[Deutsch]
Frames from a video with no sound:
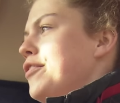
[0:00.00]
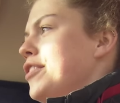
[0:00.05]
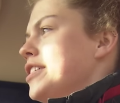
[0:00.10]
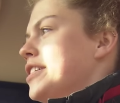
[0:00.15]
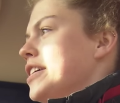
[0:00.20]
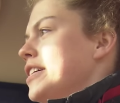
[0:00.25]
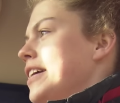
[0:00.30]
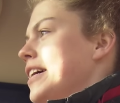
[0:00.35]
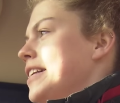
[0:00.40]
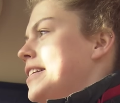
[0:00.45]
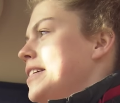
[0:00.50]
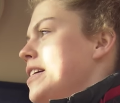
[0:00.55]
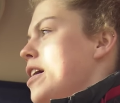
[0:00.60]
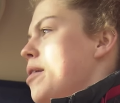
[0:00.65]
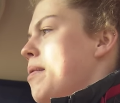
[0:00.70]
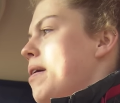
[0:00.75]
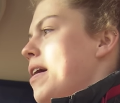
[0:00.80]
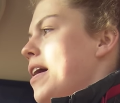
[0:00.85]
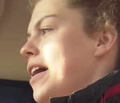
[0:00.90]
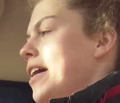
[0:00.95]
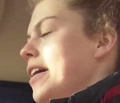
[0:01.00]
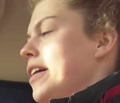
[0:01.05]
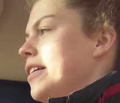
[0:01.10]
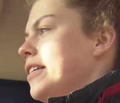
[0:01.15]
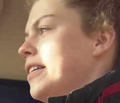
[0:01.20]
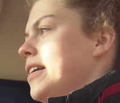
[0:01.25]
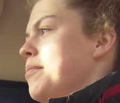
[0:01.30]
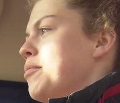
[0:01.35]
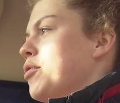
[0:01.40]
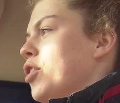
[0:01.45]
wir sind jetzt hier bei
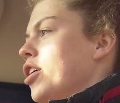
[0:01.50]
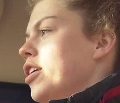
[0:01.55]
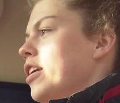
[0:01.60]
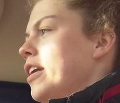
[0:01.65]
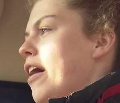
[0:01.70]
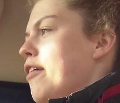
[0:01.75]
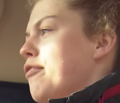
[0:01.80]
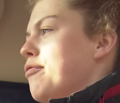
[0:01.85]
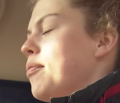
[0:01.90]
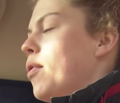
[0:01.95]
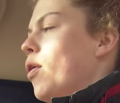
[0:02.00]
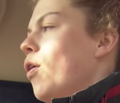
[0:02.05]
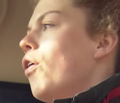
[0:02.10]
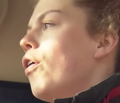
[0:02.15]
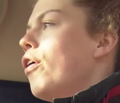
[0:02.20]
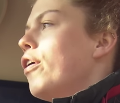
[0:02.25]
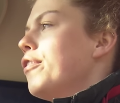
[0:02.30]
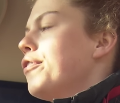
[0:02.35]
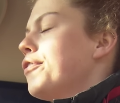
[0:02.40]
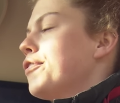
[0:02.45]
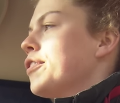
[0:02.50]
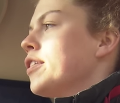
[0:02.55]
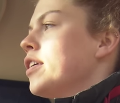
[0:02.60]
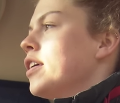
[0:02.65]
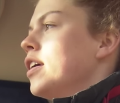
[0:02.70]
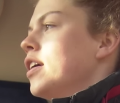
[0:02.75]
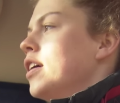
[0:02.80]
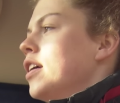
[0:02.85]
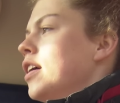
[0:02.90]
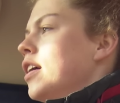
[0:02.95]
den Kunden auf dem Hof.
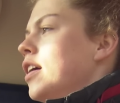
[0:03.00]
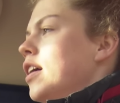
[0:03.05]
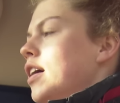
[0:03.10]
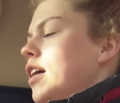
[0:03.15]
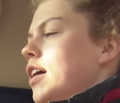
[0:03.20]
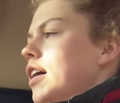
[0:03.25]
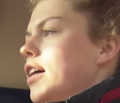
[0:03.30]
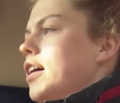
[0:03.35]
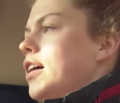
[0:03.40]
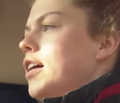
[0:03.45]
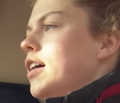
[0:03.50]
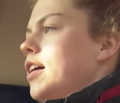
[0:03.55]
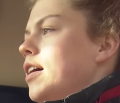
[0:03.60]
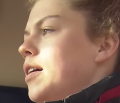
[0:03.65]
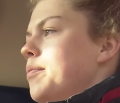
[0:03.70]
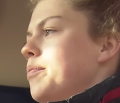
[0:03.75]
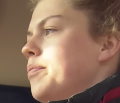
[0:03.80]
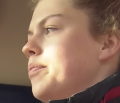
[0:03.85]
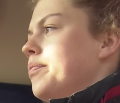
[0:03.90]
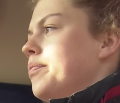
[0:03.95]
Ähm,